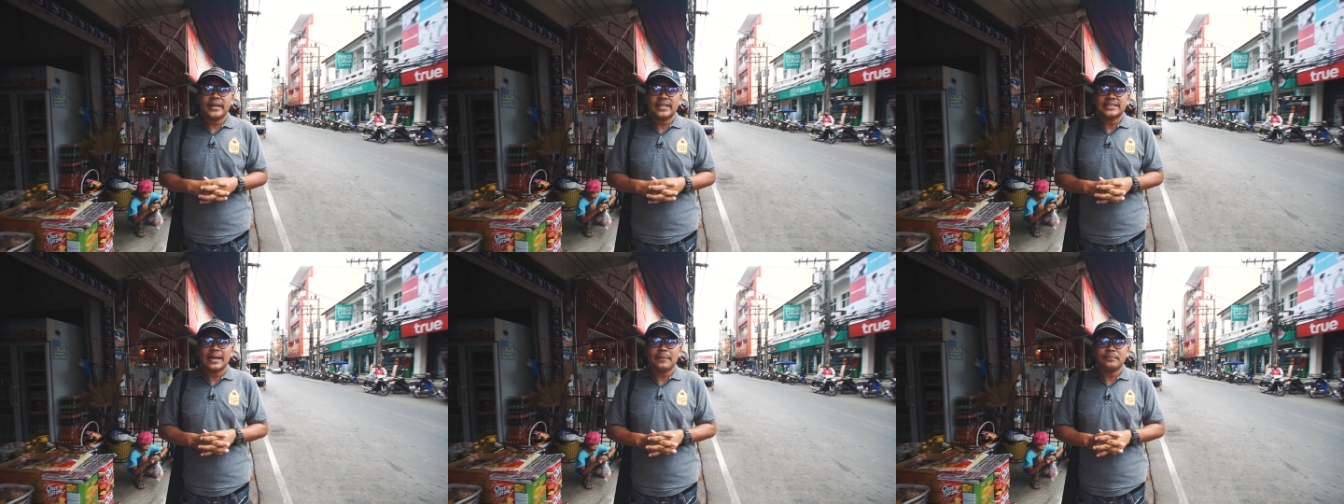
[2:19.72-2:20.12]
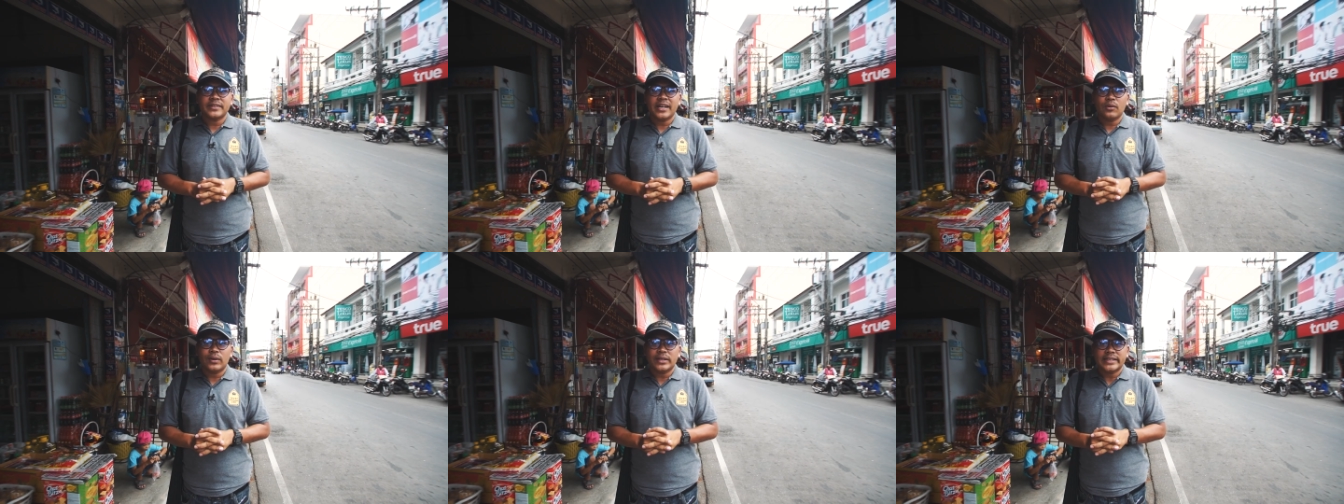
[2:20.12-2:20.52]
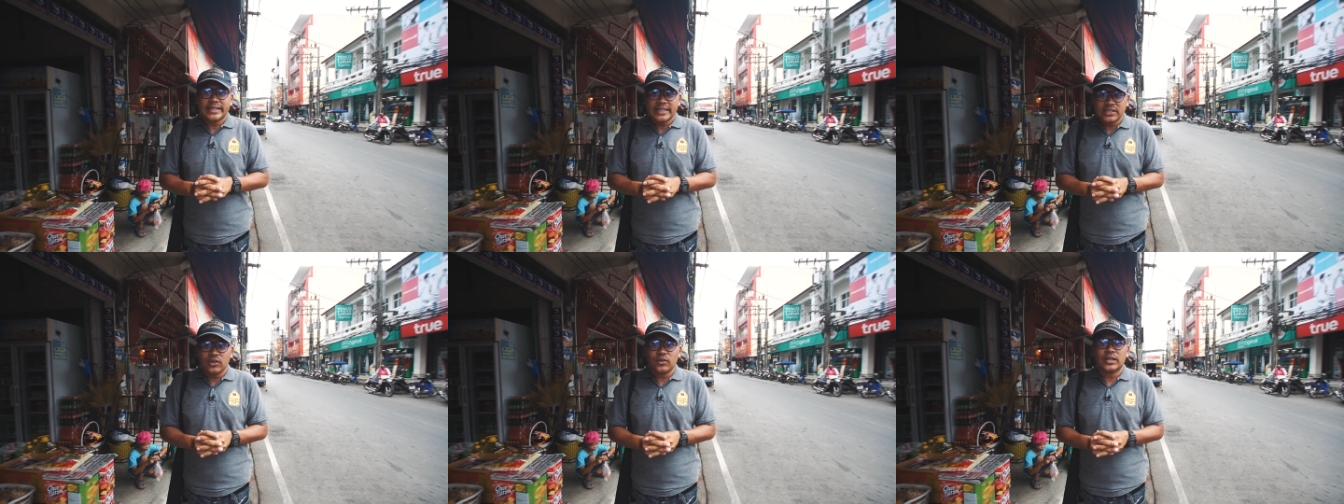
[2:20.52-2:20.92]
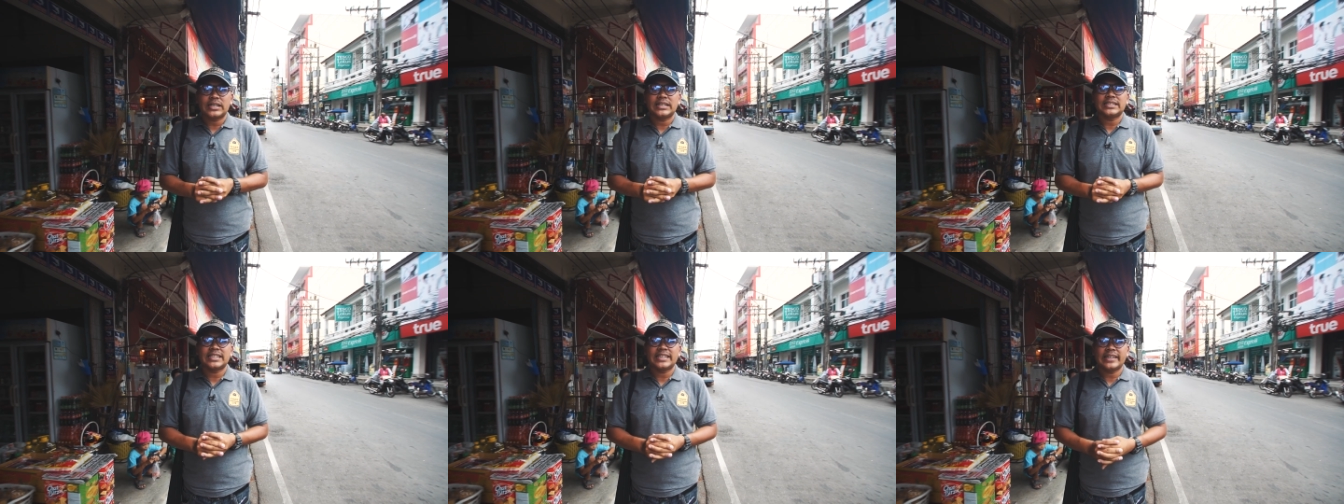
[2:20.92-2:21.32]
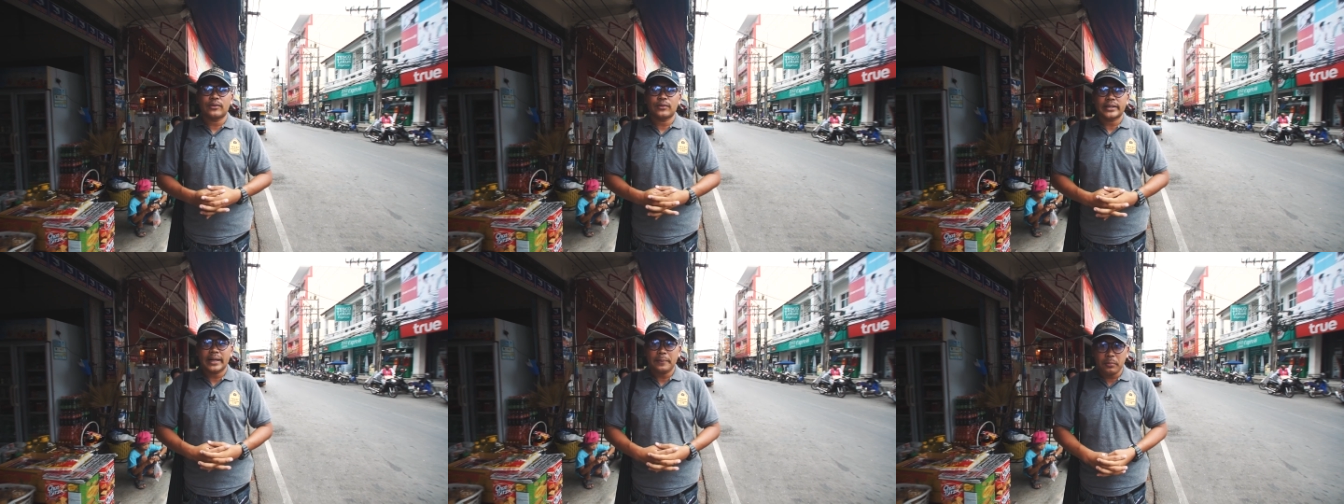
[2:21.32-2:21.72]
ประจำจังหวัดระนองกันเลยทีเดีย
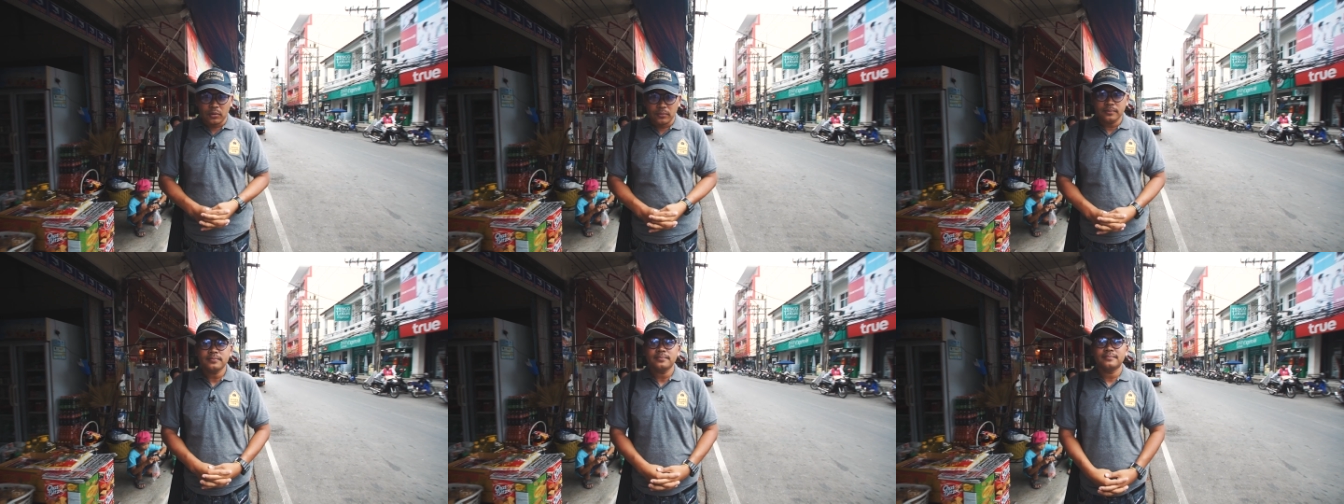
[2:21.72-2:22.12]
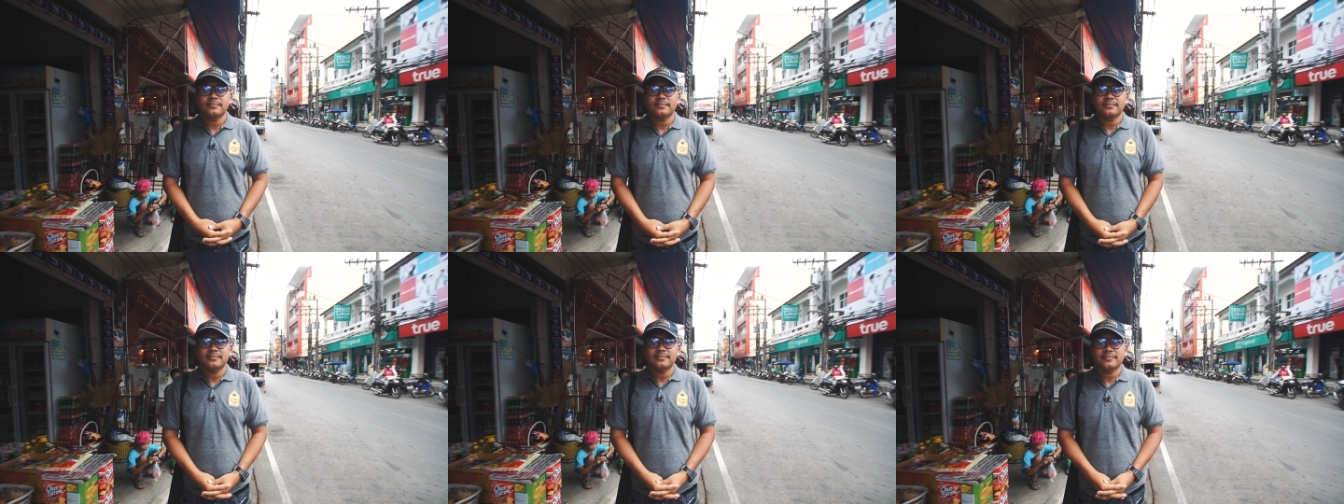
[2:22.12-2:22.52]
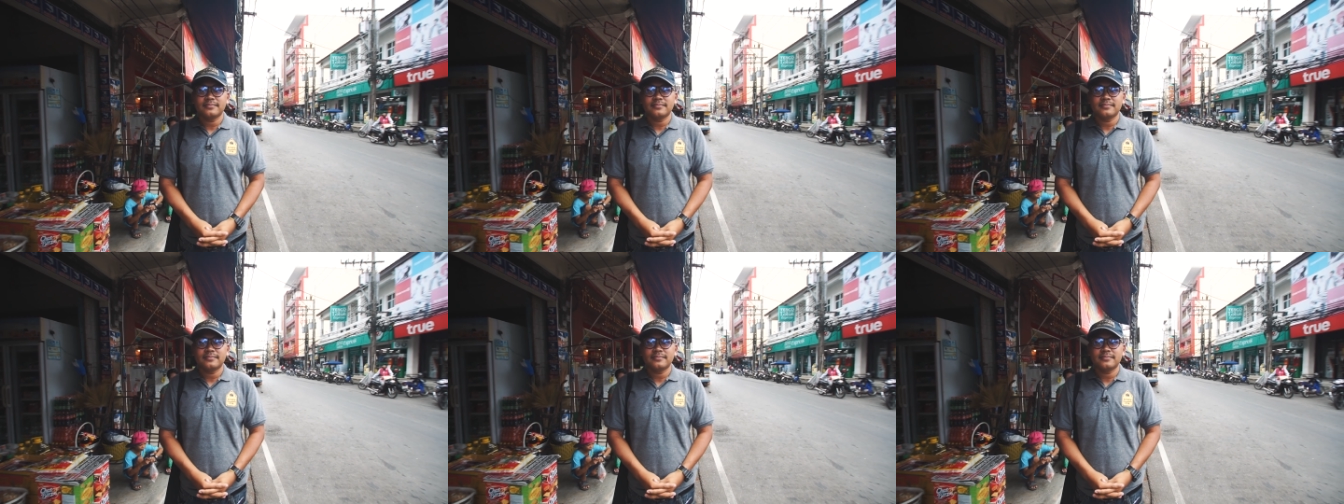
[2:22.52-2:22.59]
วครับผม